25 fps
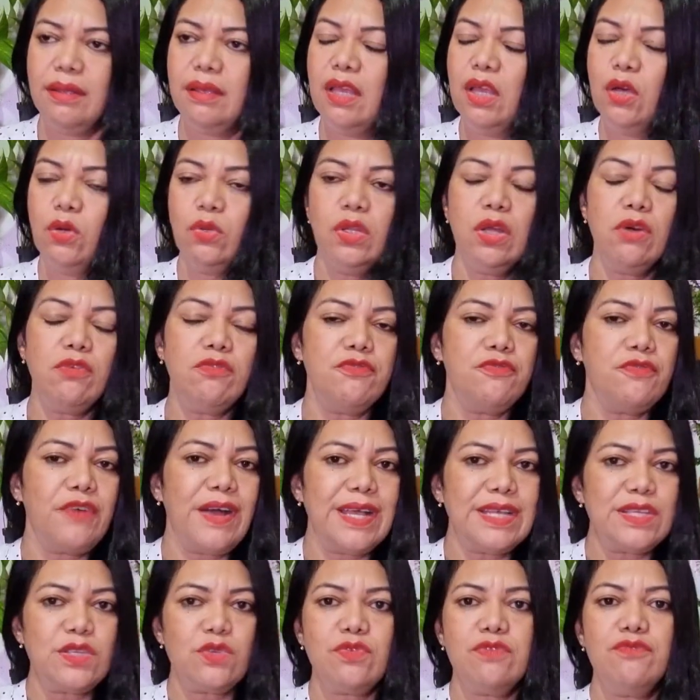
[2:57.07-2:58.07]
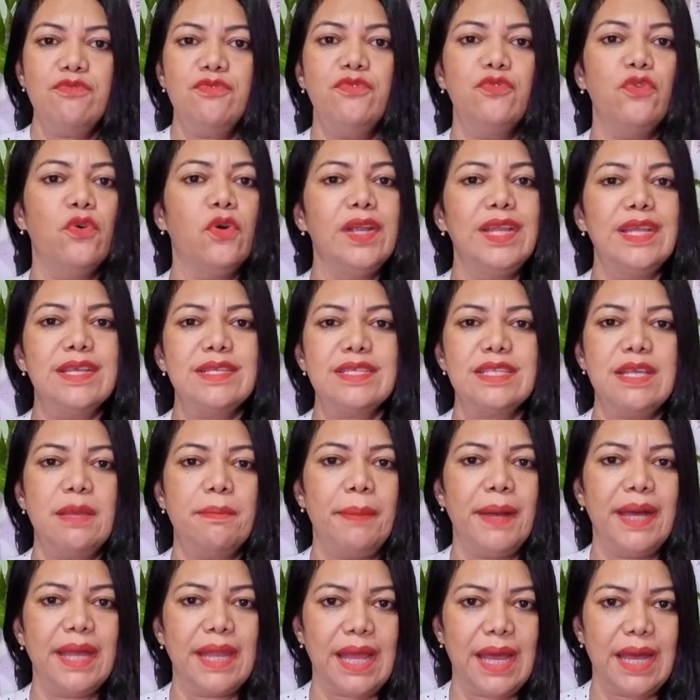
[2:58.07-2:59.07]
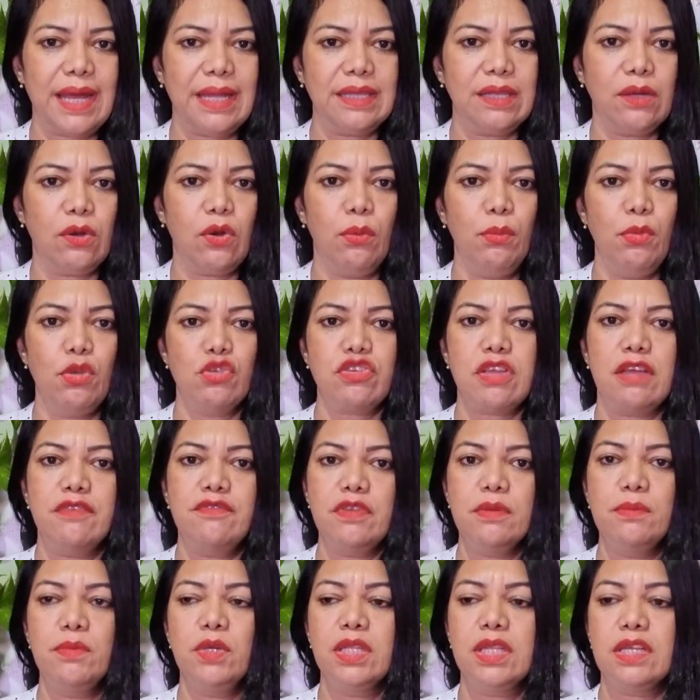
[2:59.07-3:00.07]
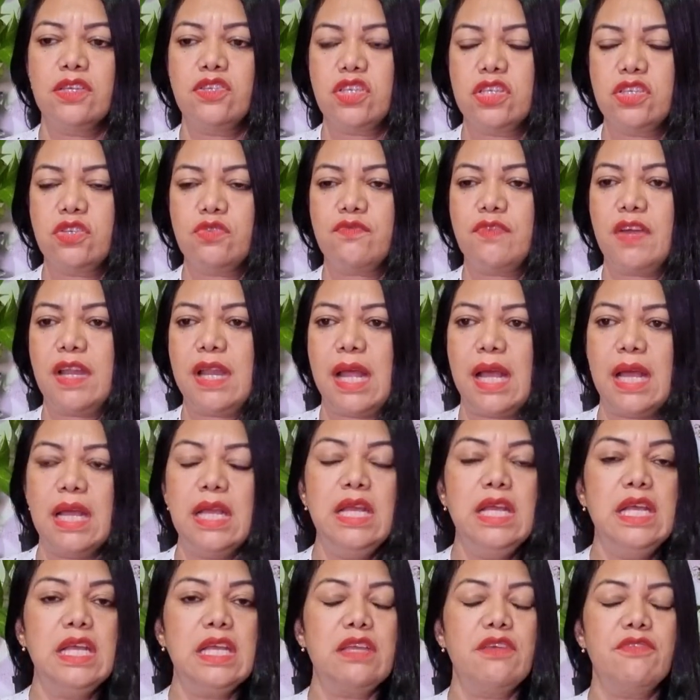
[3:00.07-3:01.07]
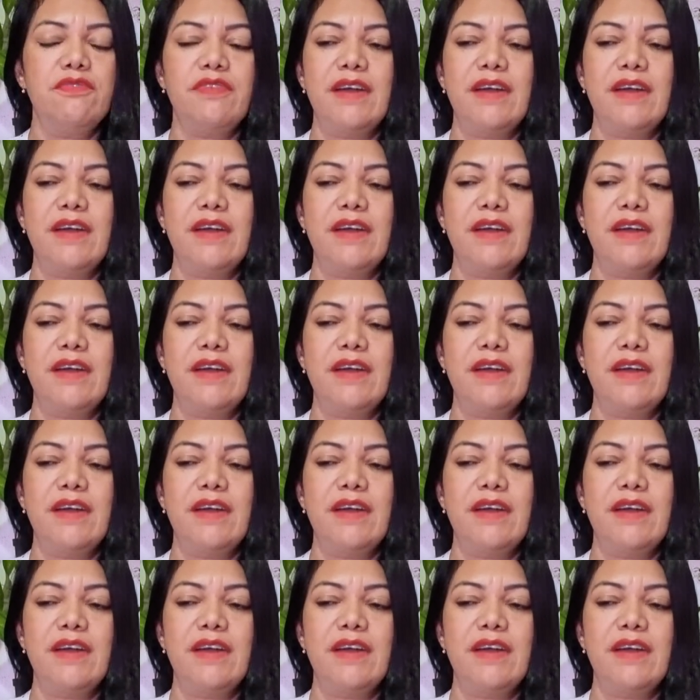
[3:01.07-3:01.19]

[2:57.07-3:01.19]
Eu não faço em folha separada, como eu já vi muita gente falar que